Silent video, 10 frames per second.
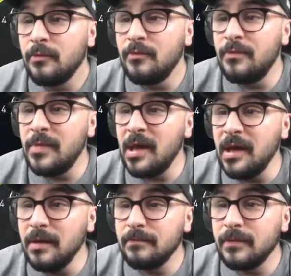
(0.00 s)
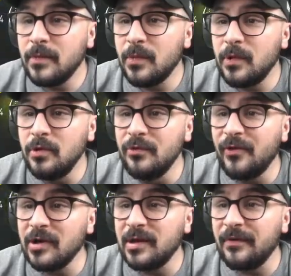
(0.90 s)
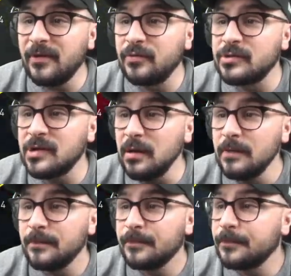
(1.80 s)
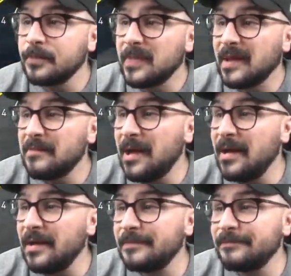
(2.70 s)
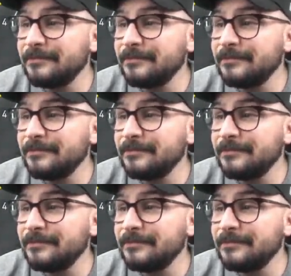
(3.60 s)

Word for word: Mais une fois que tu as fait tout ça, ben.